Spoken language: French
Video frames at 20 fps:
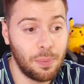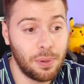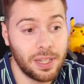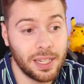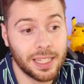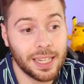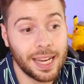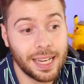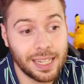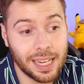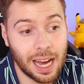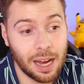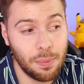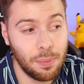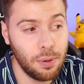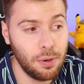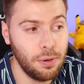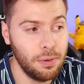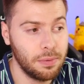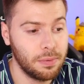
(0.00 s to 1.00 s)
Peut-être avec
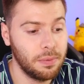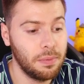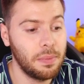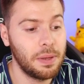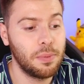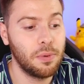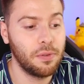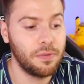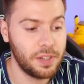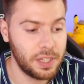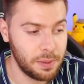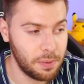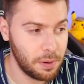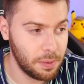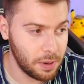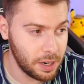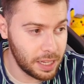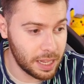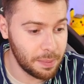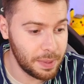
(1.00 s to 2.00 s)
Abo, mais bon,
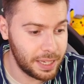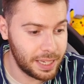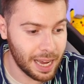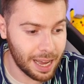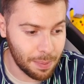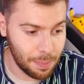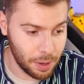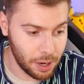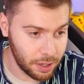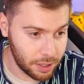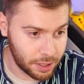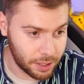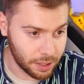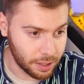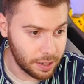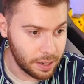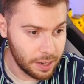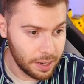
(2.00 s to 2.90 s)
visiblement, il n'a mis qu'Arbok.